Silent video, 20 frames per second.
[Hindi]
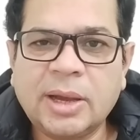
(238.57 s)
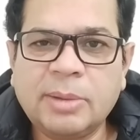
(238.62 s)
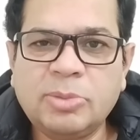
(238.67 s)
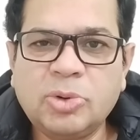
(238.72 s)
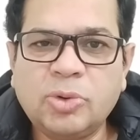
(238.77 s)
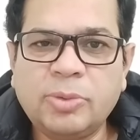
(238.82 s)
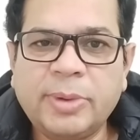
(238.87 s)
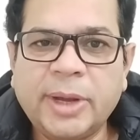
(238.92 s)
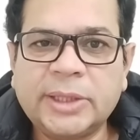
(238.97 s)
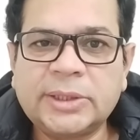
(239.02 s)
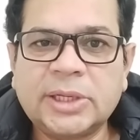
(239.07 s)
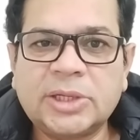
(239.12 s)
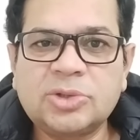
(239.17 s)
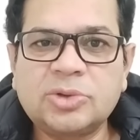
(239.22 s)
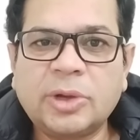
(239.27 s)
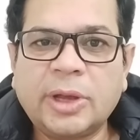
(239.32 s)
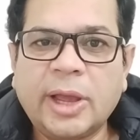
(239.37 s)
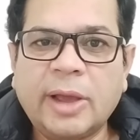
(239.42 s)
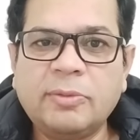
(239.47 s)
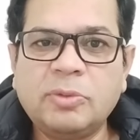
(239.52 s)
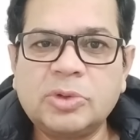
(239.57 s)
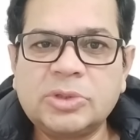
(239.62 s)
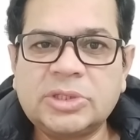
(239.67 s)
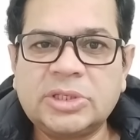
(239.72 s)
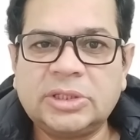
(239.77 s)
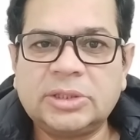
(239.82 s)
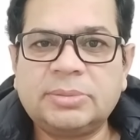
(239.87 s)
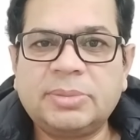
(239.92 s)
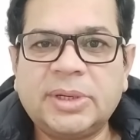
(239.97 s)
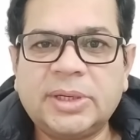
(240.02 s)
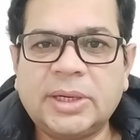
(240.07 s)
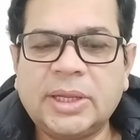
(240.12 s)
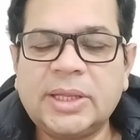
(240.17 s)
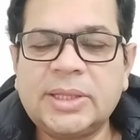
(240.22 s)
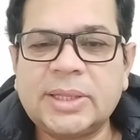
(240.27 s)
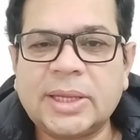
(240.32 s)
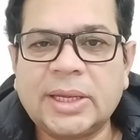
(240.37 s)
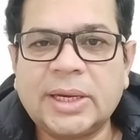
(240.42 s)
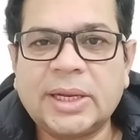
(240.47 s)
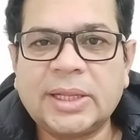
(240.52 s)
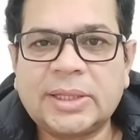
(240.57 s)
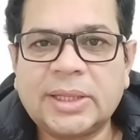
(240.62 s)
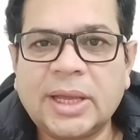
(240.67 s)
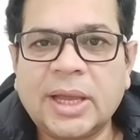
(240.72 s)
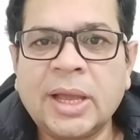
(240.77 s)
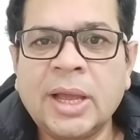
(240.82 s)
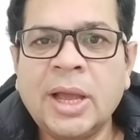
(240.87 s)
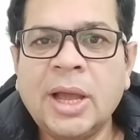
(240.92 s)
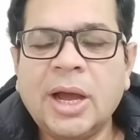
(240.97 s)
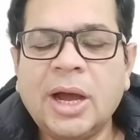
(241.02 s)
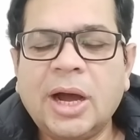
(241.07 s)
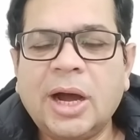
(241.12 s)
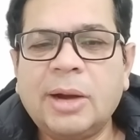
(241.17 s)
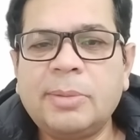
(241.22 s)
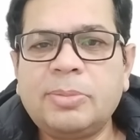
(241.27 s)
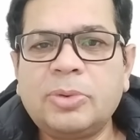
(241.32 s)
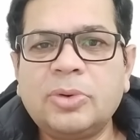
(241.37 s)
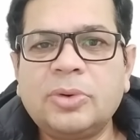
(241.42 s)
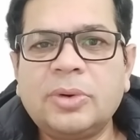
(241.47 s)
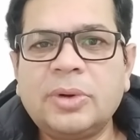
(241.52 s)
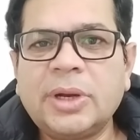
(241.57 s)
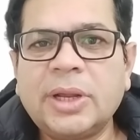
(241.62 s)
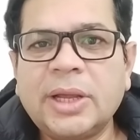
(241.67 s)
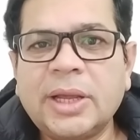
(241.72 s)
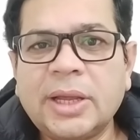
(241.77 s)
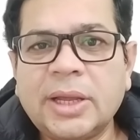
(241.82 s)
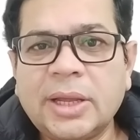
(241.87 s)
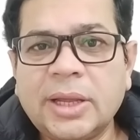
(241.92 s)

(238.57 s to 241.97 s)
अबू उबैदा जो हैं वो स्टेटमेंट नहीं दे रहे थे अब उन्होंने